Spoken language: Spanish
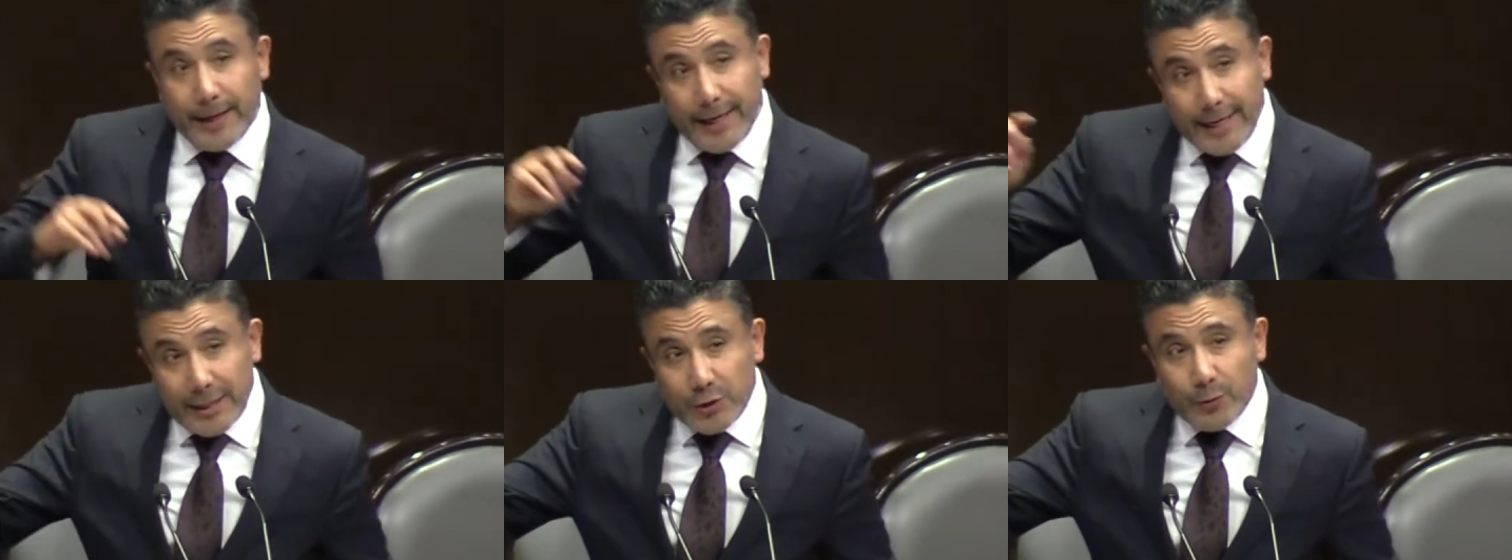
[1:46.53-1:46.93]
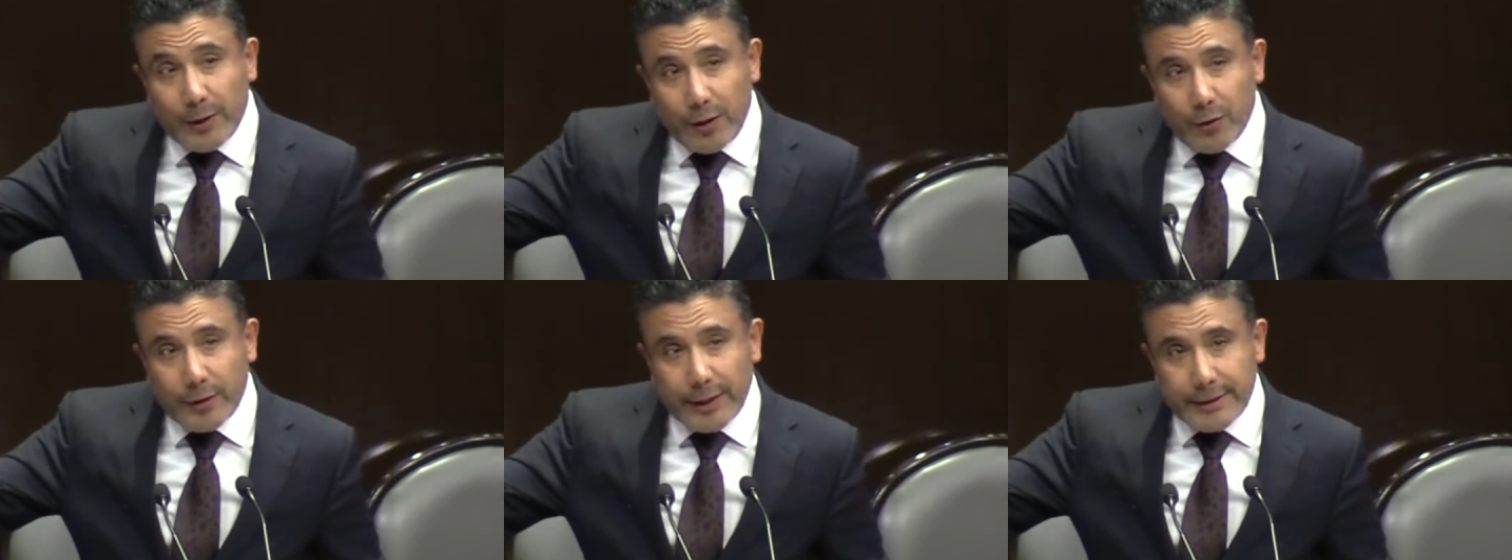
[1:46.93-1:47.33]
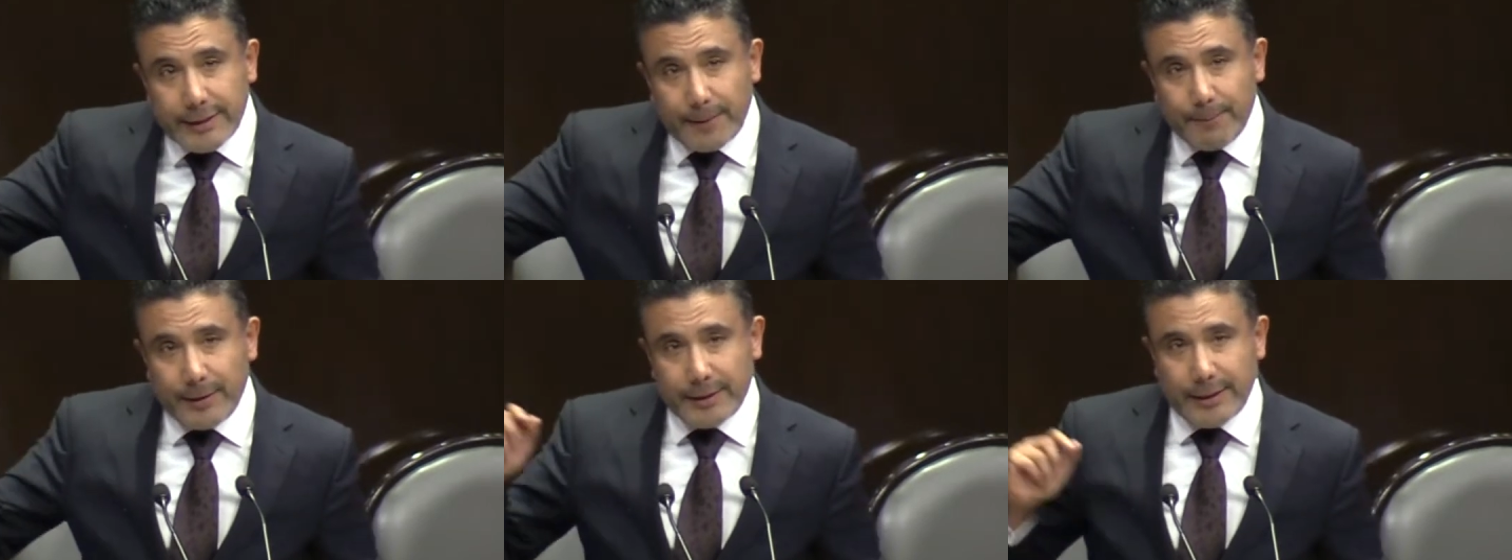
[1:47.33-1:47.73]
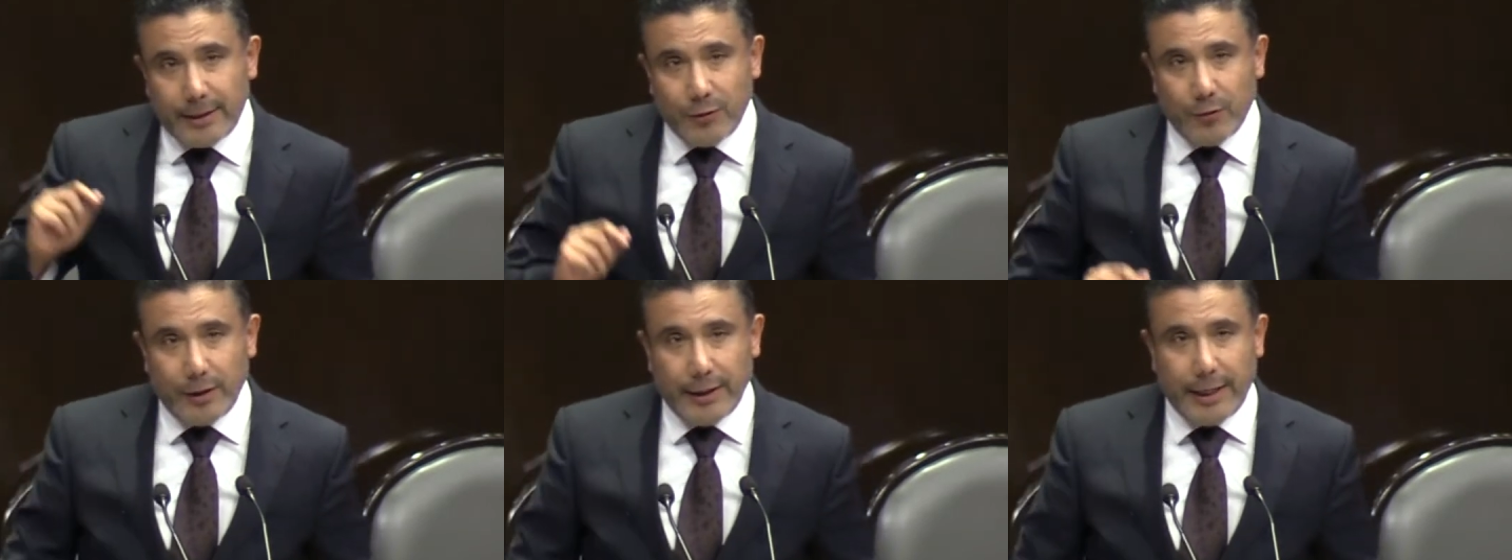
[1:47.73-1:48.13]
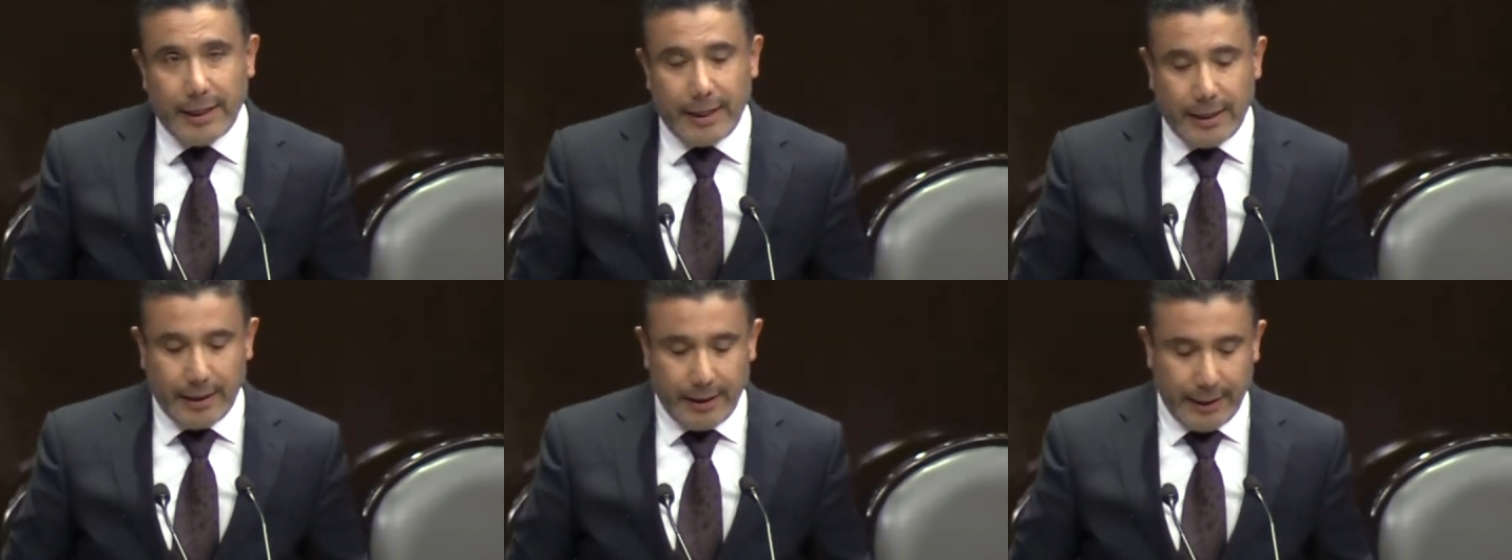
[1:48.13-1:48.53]
Eso es lo que está pasando el
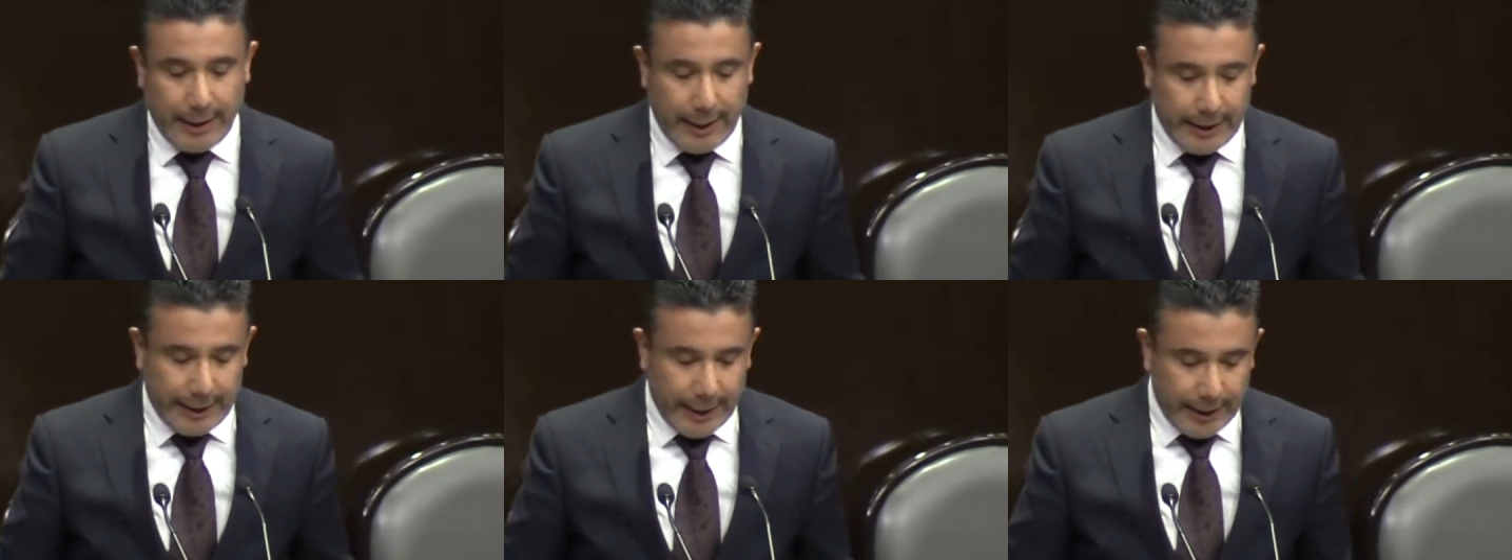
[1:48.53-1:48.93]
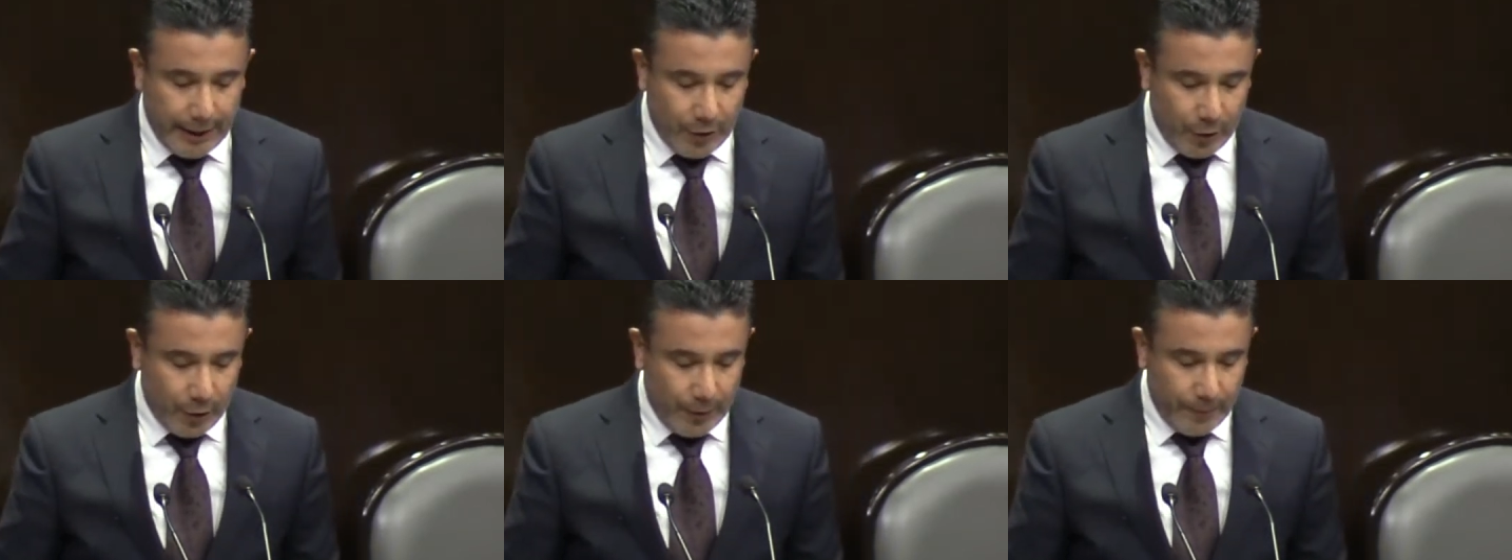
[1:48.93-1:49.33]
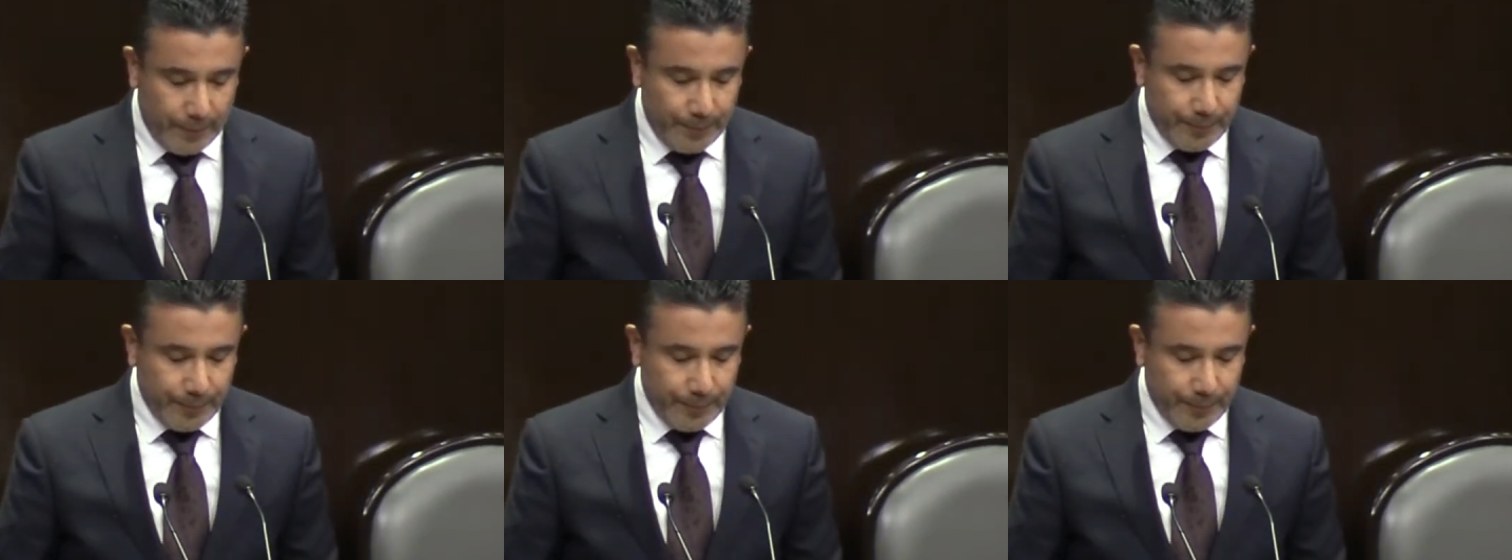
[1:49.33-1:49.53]
día el día de hoy.